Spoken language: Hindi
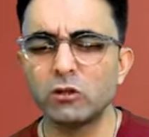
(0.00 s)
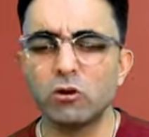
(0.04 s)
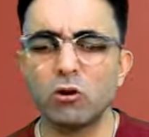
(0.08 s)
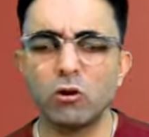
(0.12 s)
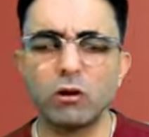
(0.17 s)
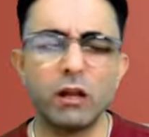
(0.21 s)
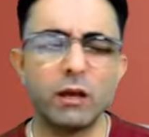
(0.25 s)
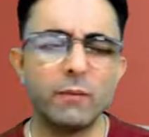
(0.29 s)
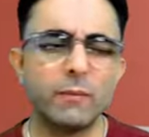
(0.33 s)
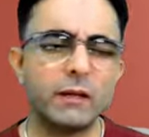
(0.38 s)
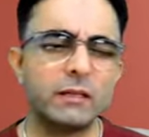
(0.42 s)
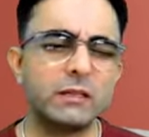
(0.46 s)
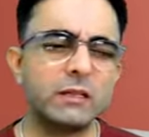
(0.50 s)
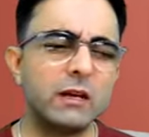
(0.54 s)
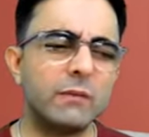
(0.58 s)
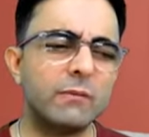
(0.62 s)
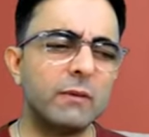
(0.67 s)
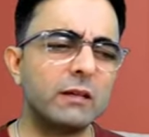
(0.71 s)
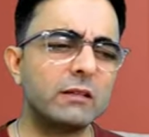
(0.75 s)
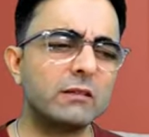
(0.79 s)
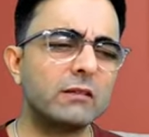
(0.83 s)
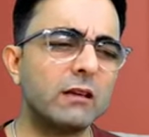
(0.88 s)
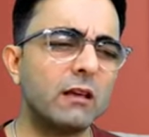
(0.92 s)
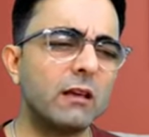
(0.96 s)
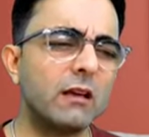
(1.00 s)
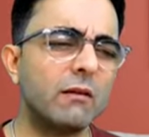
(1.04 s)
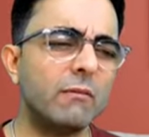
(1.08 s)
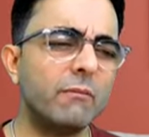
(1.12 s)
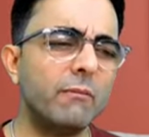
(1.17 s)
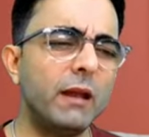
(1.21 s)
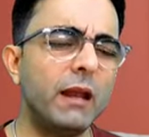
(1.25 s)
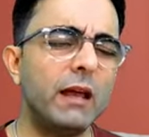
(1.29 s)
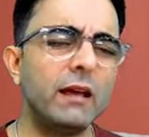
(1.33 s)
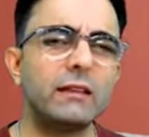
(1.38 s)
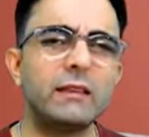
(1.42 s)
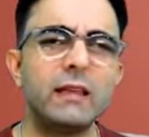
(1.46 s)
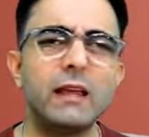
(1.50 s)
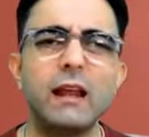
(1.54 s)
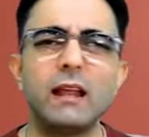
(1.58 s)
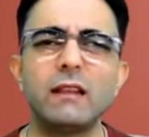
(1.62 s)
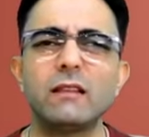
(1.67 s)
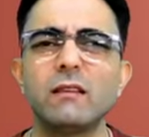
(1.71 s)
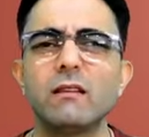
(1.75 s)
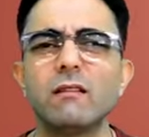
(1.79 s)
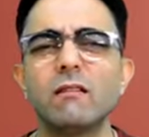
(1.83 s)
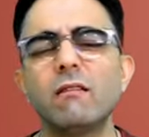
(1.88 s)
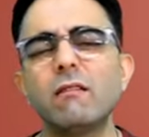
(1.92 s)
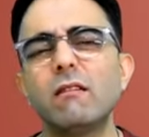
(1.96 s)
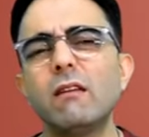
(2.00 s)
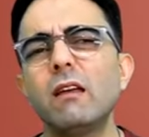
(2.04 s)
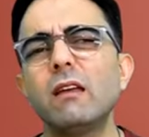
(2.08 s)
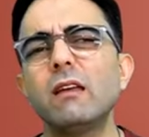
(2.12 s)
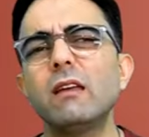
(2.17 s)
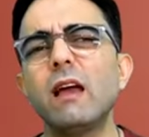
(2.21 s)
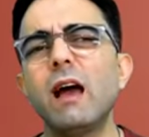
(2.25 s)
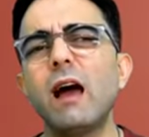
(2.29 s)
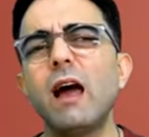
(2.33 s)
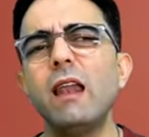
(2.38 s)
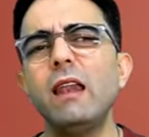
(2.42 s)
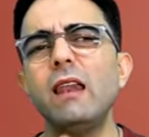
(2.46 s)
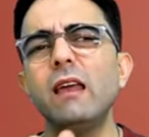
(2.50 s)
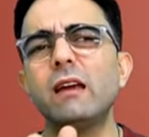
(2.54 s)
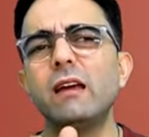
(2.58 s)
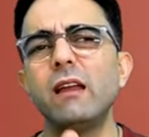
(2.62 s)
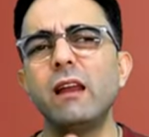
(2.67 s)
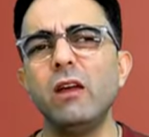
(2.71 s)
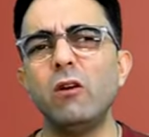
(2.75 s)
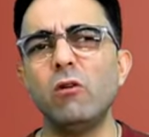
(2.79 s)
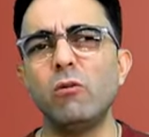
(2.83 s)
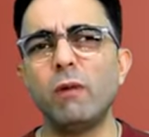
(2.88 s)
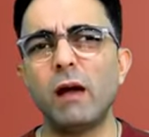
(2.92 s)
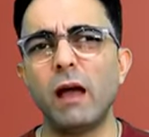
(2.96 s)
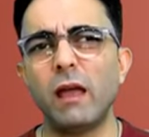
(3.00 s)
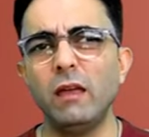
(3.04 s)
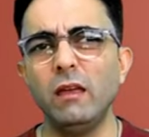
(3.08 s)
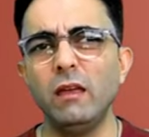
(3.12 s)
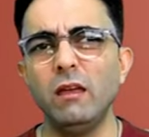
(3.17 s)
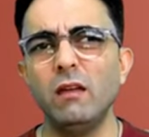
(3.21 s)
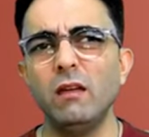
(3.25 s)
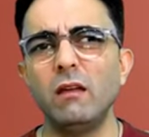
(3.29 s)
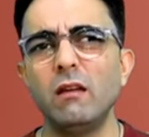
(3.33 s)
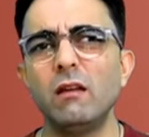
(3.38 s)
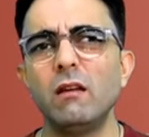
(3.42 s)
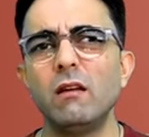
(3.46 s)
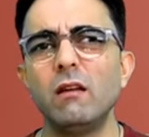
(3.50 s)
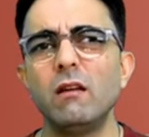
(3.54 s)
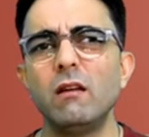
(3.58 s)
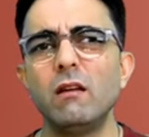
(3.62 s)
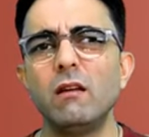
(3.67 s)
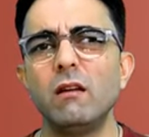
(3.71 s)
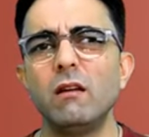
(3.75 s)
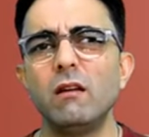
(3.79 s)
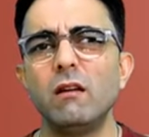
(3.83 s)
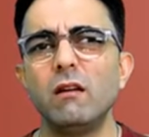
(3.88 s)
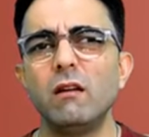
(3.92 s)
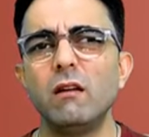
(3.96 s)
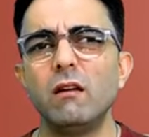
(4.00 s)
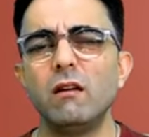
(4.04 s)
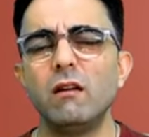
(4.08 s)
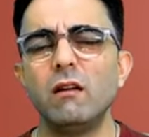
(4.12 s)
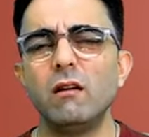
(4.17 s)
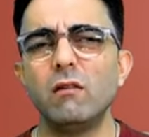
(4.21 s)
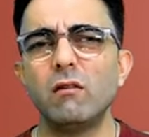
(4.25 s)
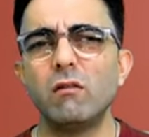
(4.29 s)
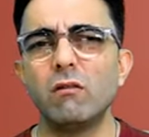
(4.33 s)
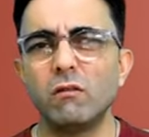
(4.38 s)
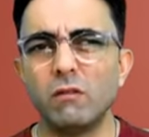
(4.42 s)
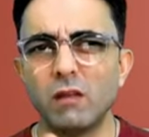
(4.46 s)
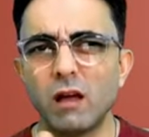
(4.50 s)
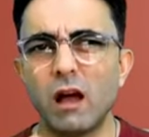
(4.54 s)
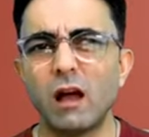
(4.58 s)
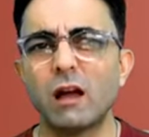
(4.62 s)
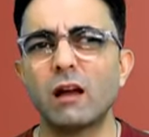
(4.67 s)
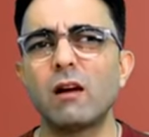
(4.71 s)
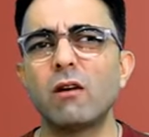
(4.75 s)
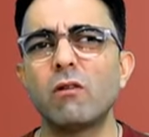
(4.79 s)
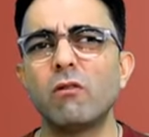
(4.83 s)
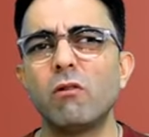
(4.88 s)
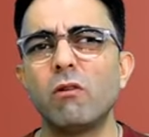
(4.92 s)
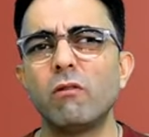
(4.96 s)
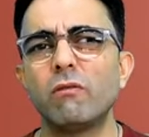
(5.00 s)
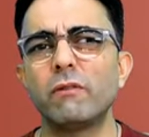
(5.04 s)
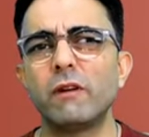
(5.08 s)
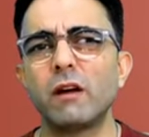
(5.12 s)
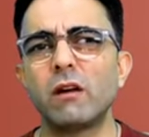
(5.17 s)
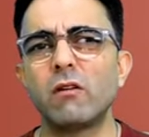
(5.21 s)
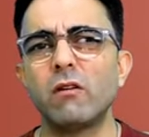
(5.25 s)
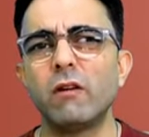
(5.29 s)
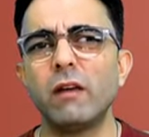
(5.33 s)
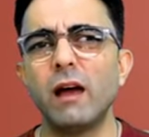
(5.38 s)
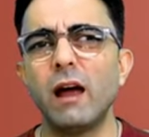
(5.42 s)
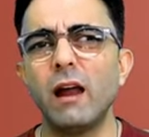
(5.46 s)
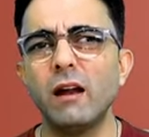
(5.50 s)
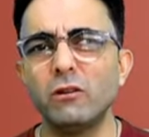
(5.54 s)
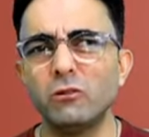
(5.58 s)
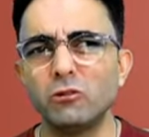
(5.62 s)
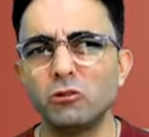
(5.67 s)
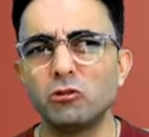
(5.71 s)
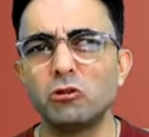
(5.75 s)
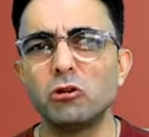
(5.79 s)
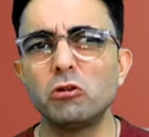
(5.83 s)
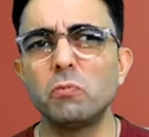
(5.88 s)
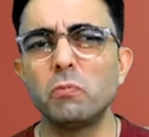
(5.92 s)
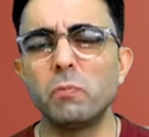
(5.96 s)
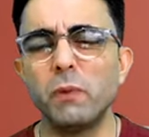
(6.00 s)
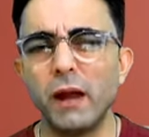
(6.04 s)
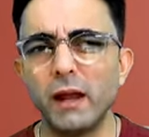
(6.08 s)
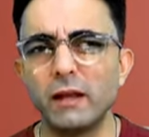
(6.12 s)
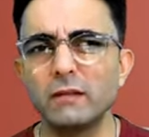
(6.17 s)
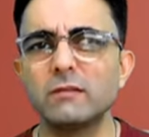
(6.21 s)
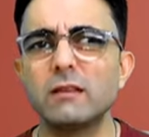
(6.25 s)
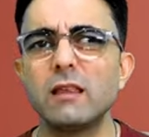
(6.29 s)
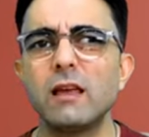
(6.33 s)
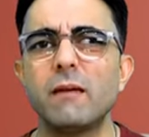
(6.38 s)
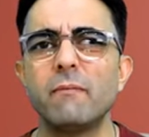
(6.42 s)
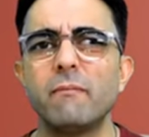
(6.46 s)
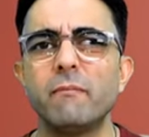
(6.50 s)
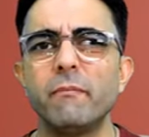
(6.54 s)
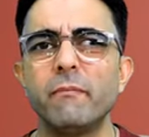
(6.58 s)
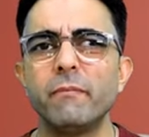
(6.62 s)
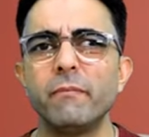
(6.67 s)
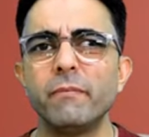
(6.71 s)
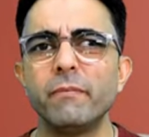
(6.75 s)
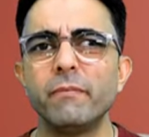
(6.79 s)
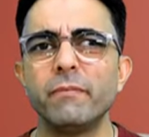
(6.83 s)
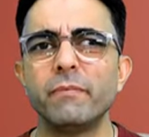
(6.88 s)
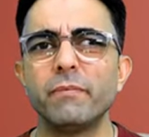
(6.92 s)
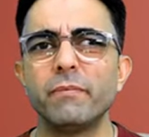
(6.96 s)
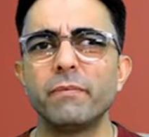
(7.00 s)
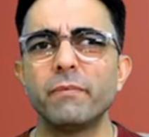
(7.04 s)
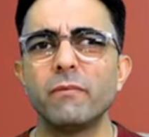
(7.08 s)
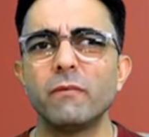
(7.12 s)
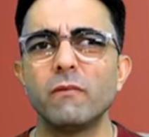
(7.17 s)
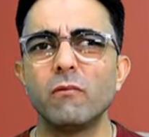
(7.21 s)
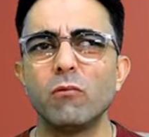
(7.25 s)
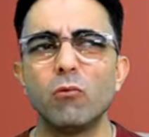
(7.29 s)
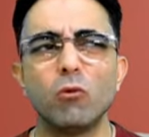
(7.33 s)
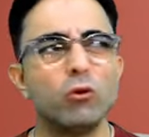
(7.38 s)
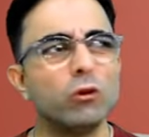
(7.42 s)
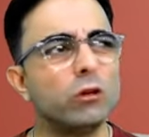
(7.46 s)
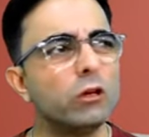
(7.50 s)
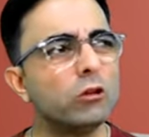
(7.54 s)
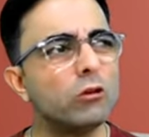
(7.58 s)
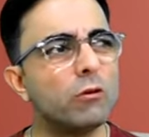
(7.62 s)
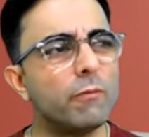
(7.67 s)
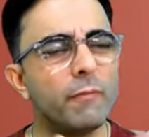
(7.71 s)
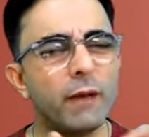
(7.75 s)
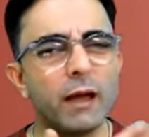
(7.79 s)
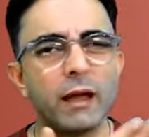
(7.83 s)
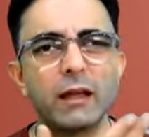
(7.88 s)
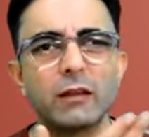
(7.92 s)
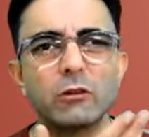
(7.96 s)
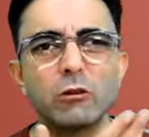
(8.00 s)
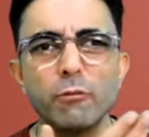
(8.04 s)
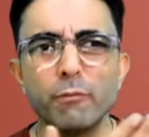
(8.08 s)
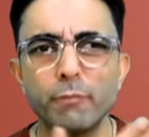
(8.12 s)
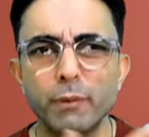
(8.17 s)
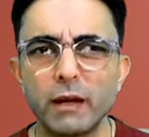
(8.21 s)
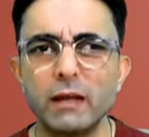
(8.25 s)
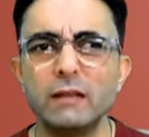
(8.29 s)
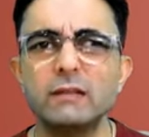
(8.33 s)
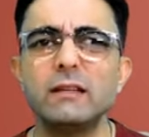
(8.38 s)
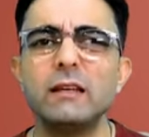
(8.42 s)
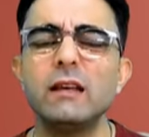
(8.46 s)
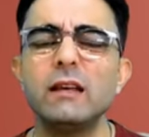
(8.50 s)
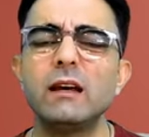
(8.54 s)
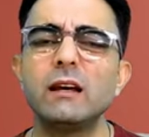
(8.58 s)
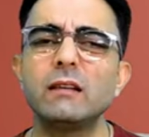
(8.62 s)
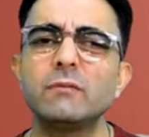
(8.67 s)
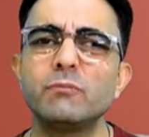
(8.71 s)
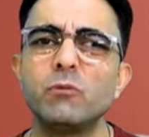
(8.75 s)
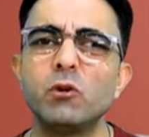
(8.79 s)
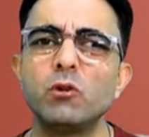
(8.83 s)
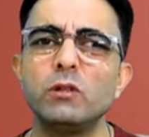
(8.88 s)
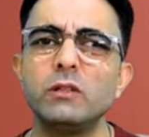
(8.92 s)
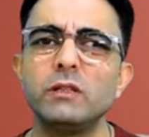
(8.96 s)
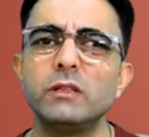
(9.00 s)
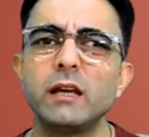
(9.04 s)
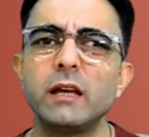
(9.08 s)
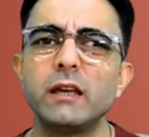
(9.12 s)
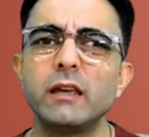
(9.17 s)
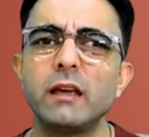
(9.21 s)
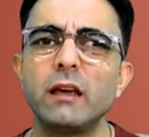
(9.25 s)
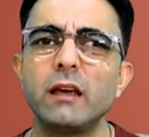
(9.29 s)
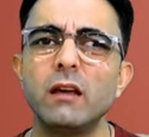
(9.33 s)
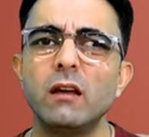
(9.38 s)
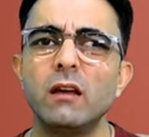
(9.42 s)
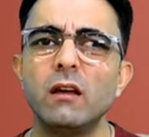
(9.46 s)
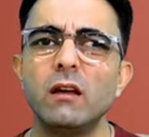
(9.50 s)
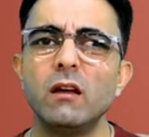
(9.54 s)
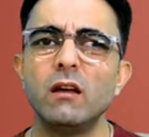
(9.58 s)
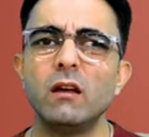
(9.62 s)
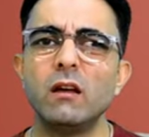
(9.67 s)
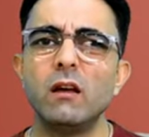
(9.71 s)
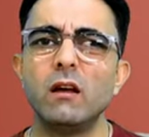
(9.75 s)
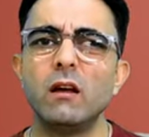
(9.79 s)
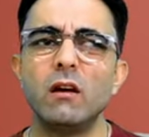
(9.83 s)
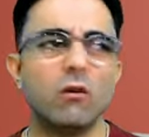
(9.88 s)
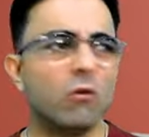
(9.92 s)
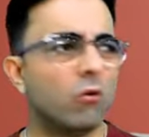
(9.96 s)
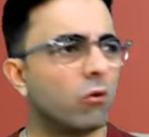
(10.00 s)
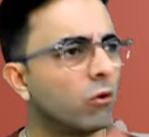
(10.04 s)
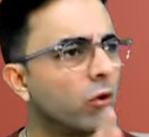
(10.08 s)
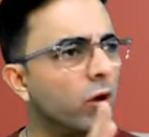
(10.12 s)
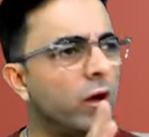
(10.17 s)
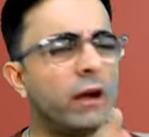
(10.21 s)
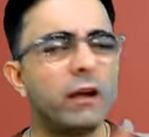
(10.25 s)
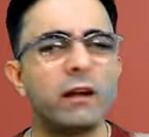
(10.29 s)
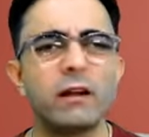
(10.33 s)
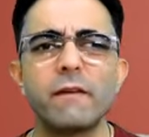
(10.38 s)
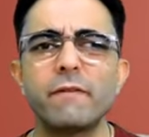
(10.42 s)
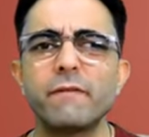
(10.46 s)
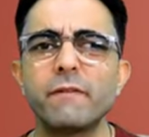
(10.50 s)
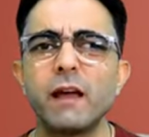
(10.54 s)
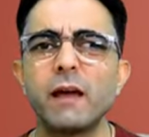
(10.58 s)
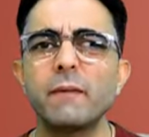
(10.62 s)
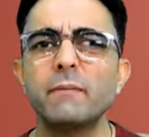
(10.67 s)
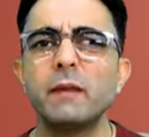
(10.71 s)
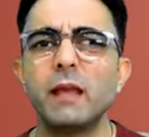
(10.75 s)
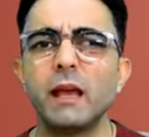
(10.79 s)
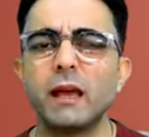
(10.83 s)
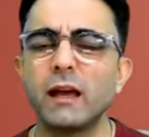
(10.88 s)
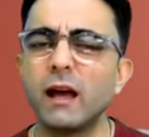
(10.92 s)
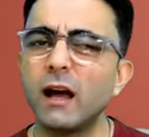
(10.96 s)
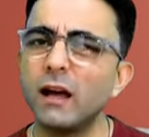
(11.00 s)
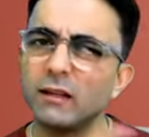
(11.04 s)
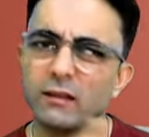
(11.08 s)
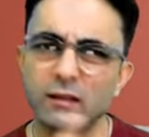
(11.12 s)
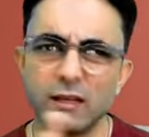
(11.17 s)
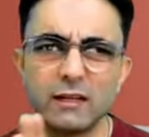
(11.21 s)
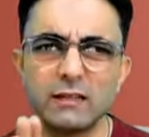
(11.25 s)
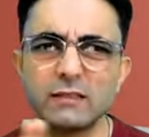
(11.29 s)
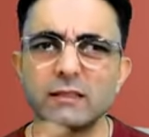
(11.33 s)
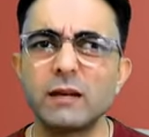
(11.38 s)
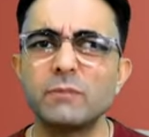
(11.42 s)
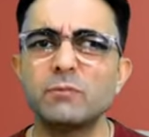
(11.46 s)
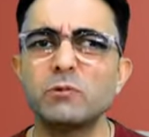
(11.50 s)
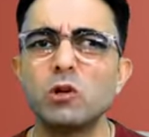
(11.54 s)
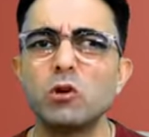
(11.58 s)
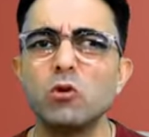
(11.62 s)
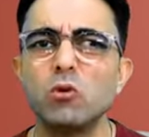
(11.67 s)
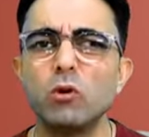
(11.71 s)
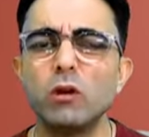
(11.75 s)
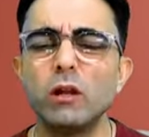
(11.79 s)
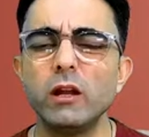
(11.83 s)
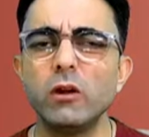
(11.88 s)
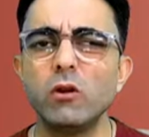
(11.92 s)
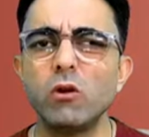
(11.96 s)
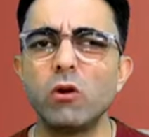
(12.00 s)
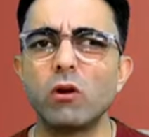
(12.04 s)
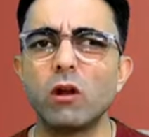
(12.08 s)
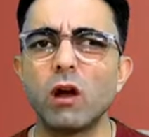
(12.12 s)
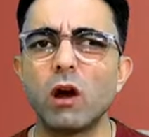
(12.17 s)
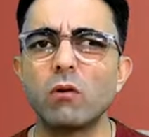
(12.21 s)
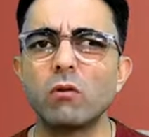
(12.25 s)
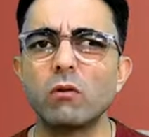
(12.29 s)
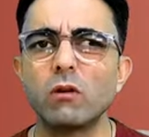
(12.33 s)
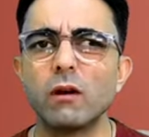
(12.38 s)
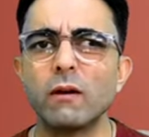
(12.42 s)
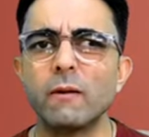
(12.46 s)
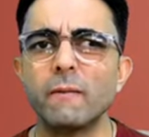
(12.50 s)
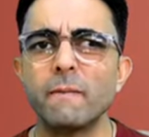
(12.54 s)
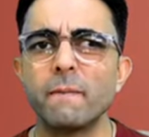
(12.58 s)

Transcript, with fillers: छोटे बच्चे बस बिलकते रहते कि क्या लिख रहे हो भाई खुदा का खौफ करो यार यू शुड प्रेज देम उनकी तो मैं कहता हूँ प्रेज ही नहीं खत्म होनी चाहिए उन्होंने टफ टाइम देखा देर इज एब्सोल्युटली नो डाउट